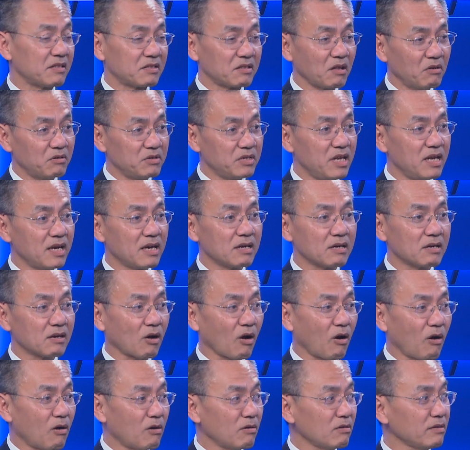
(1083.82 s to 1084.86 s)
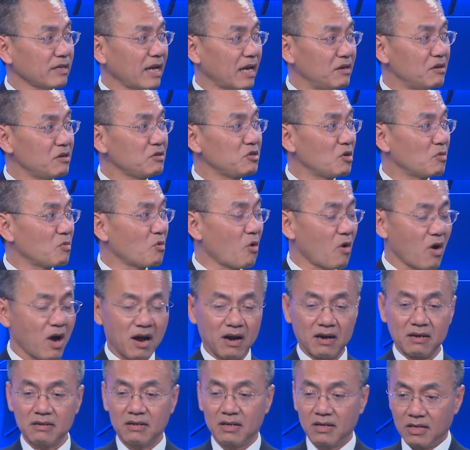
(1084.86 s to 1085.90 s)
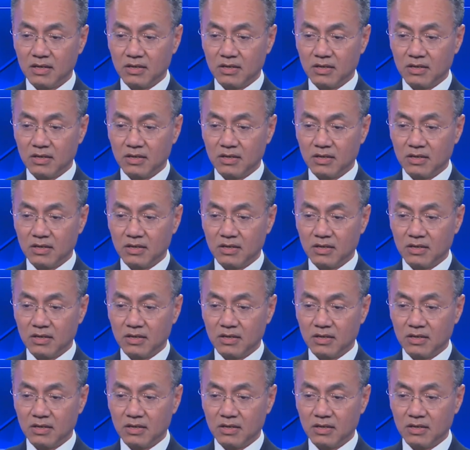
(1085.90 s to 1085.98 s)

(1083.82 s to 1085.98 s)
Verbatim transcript: tự nhiên có nhà nước trung hoa